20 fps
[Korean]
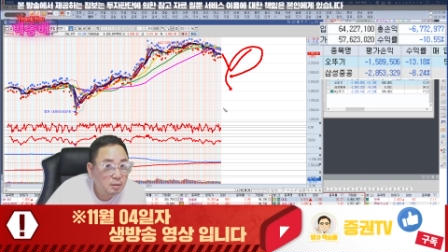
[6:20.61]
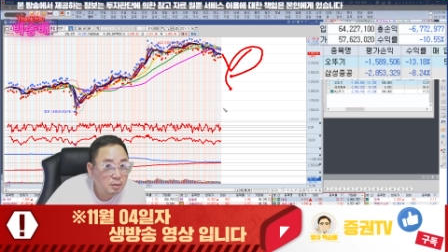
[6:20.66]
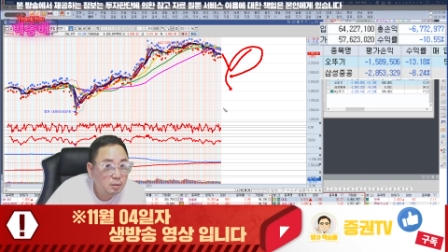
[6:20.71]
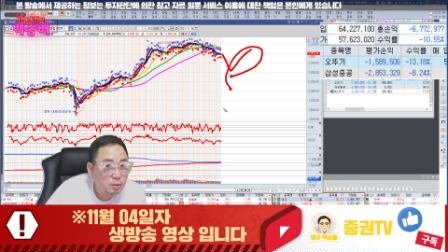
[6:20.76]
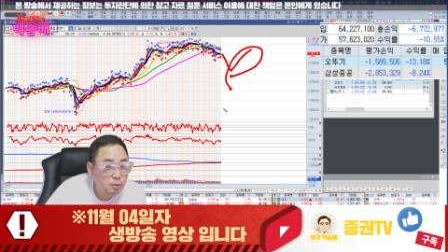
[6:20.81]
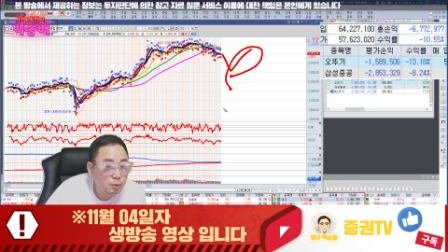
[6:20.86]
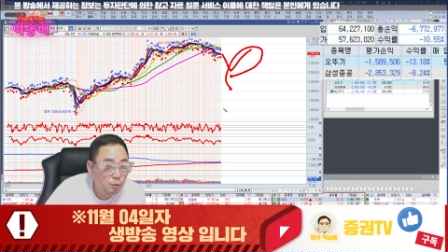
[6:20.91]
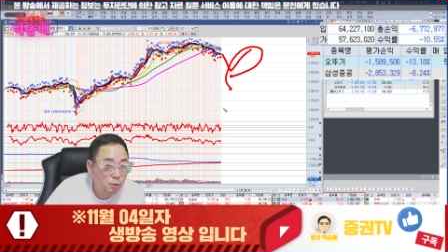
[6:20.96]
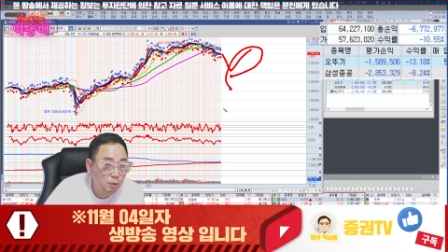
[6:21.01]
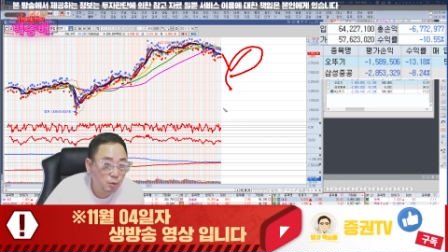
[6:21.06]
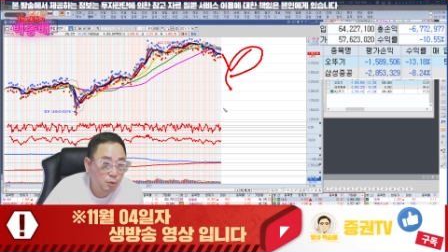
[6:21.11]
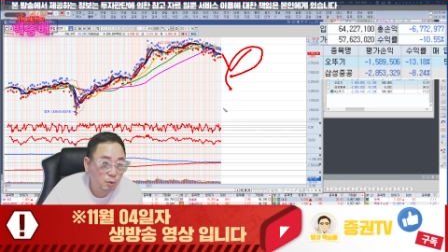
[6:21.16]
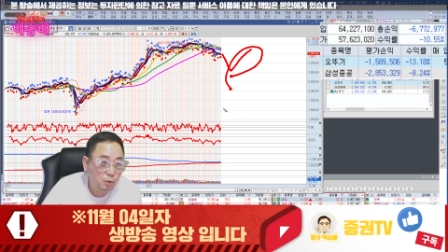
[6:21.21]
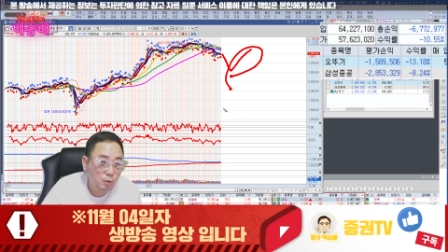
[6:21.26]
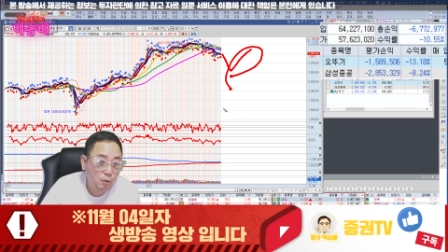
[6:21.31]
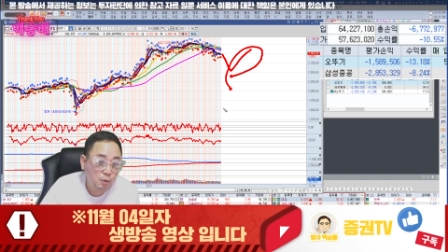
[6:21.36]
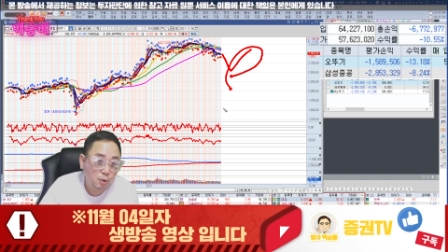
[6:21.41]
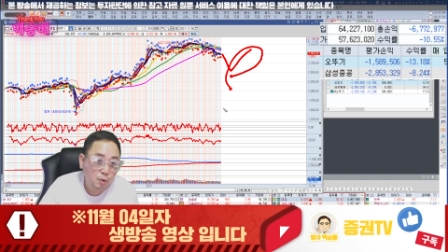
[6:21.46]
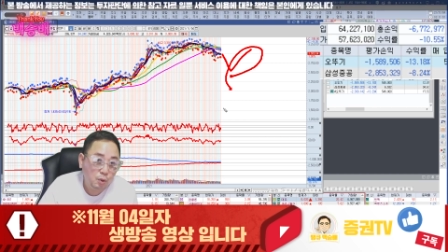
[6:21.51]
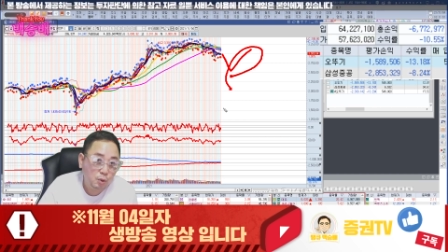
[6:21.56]

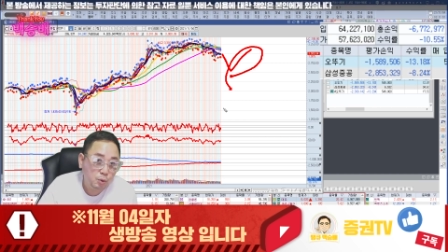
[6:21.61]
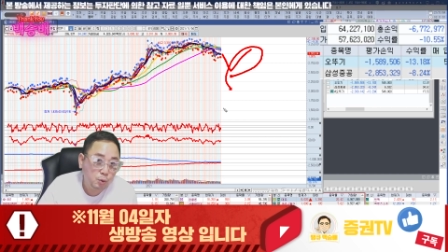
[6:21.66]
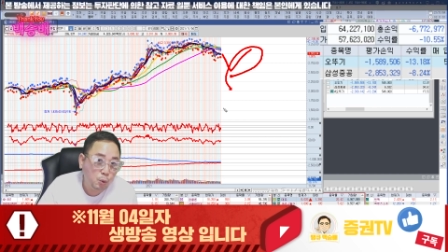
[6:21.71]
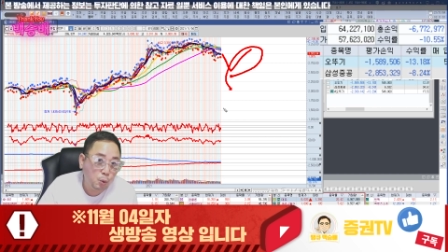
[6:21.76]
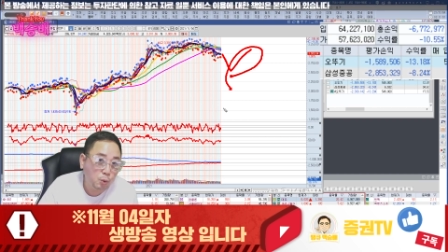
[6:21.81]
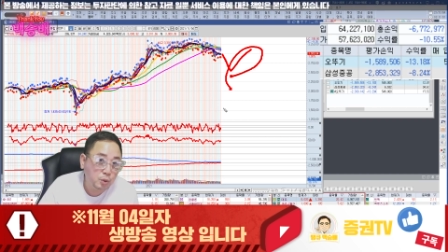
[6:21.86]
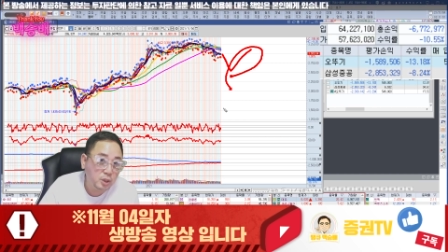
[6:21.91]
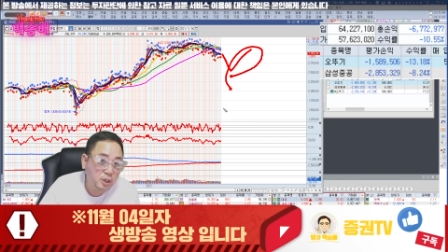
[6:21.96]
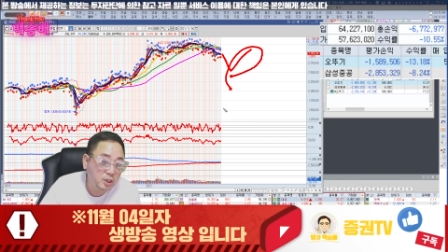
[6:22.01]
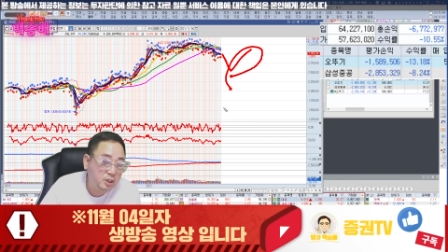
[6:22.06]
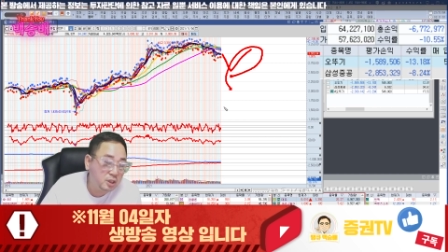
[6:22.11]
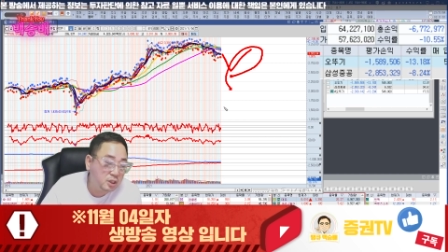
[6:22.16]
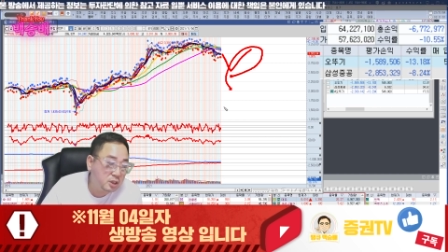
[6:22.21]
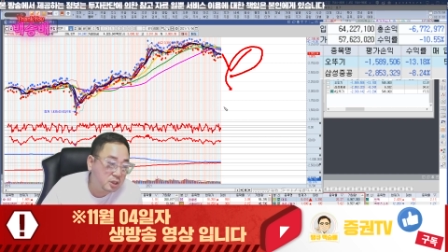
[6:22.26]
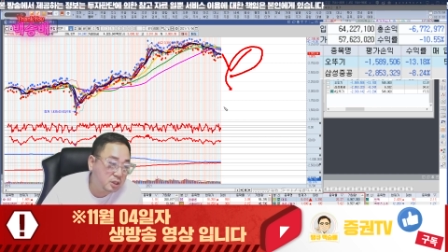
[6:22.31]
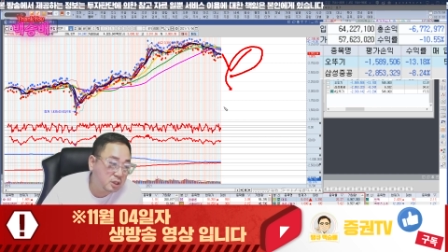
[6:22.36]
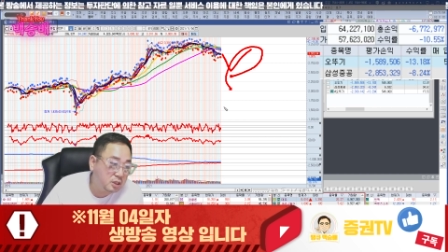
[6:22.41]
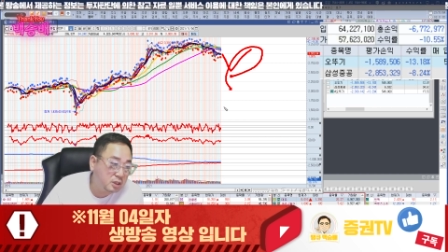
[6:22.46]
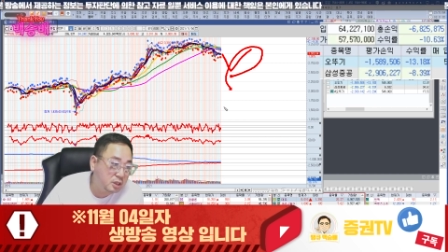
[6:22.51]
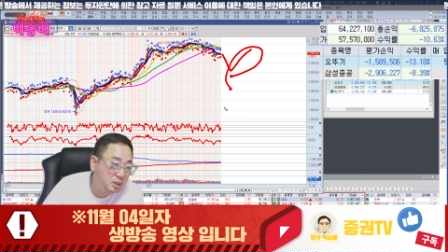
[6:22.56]
그리고 돈이
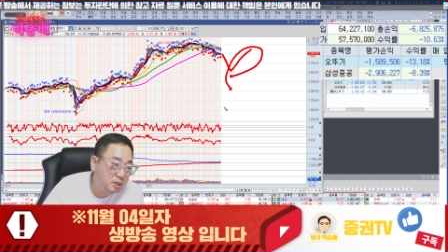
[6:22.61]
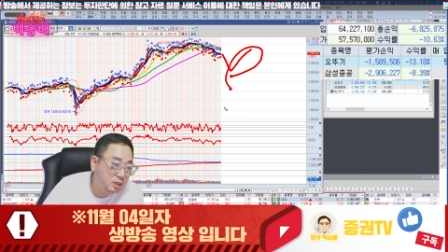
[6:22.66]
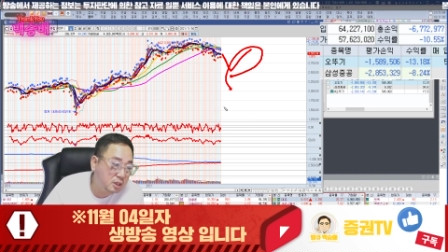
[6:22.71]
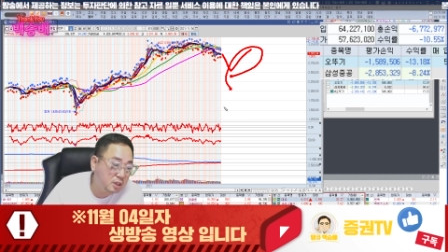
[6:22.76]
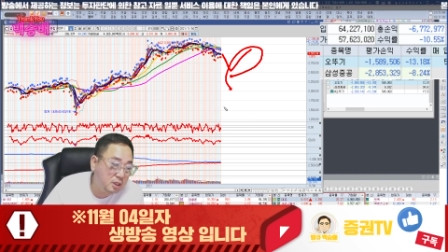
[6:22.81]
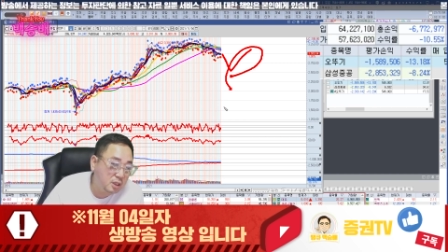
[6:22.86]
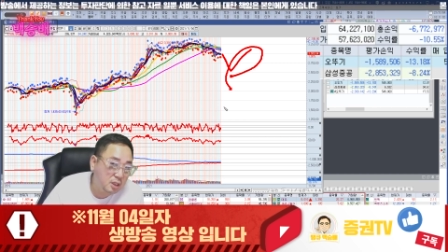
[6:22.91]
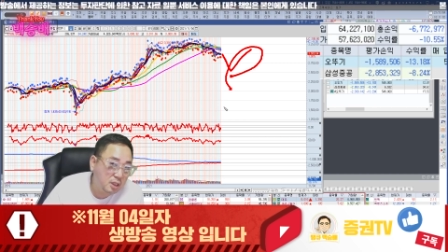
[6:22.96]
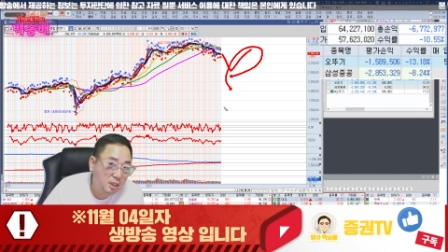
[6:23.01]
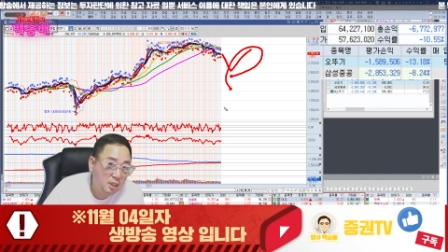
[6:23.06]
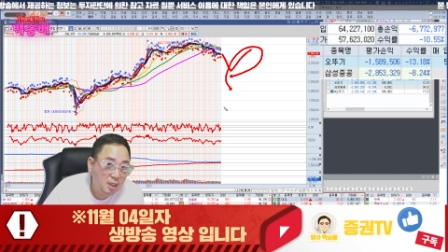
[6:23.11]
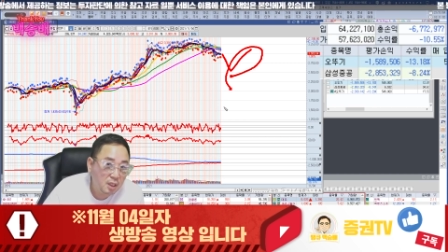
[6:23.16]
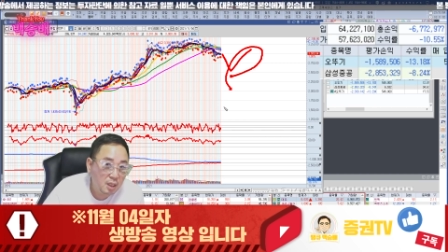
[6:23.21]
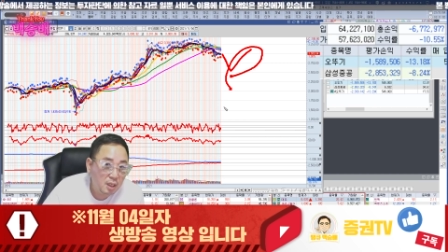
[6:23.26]
슬슬슬슬